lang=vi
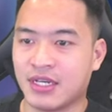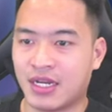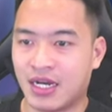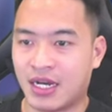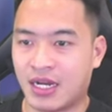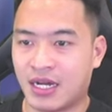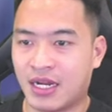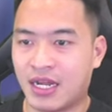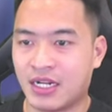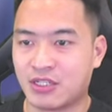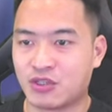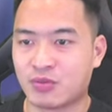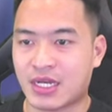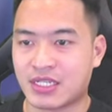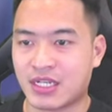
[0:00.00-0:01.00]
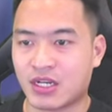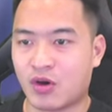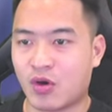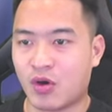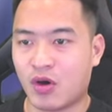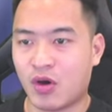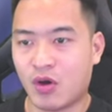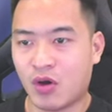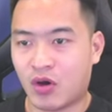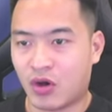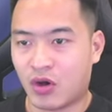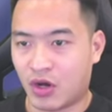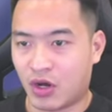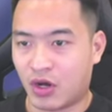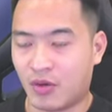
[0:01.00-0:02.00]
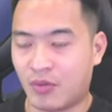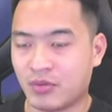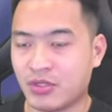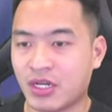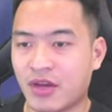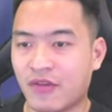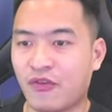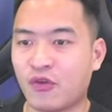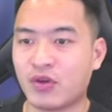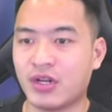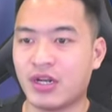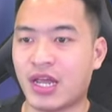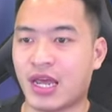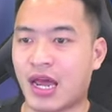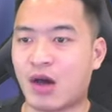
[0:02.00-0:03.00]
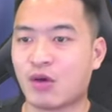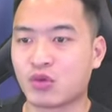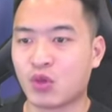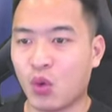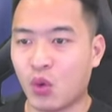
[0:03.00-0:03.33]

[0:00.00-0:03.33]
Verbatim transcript: ờ, đây là chúng ta sẽ có uh, những cái phút để auto